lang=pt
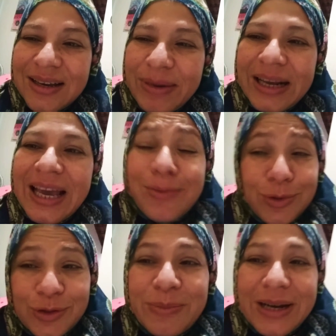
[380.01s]
para quem é
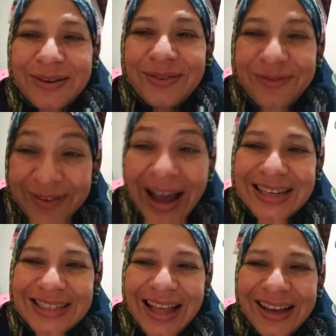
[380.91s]
muçulmano,
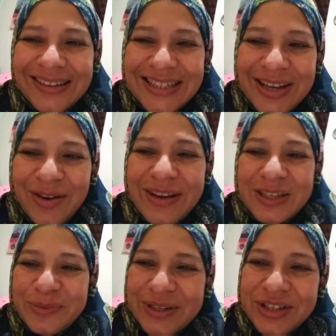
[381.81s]
faz, né? Cinco
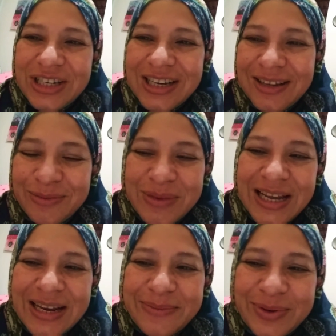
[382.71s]
vezes por dia, no
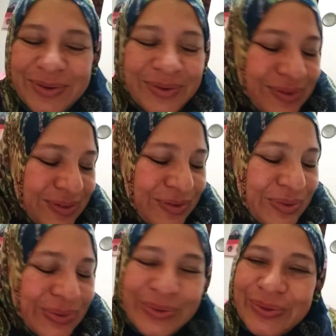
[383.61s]
mínimo,
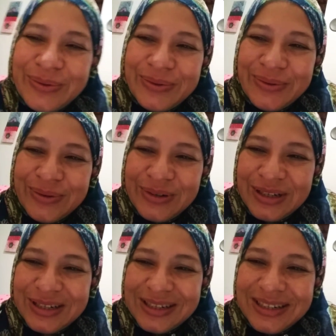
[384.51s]

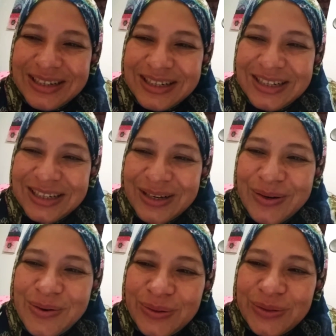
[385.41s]
o,
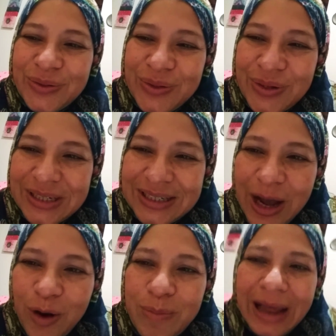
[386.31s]
o du,
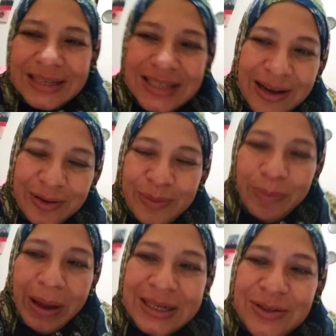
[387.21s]
a oblação
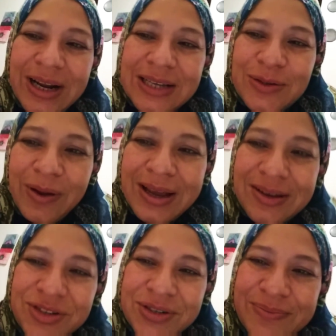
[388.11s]
para as
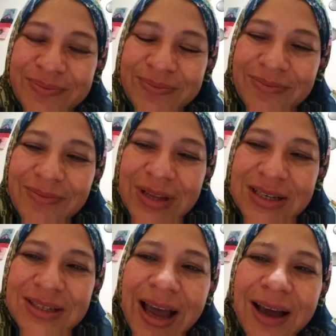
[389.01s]
orações.
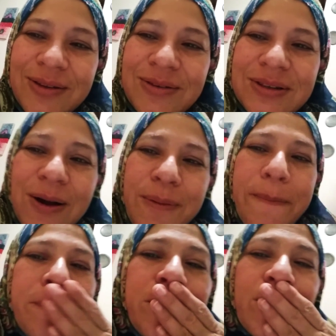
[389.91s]
Certo? Então,
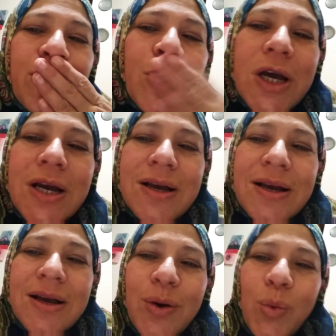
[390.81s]

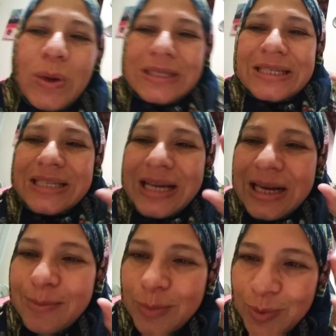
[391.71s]

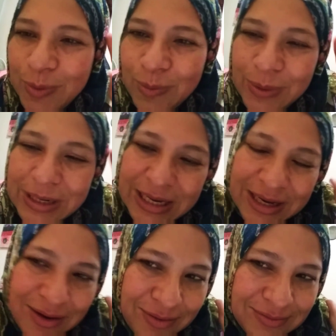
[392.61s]
wassalamu
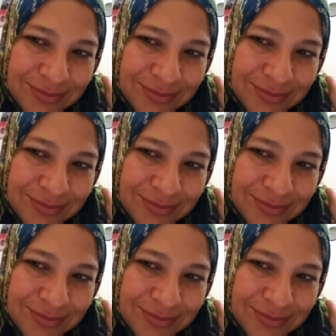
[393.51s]
alaikum.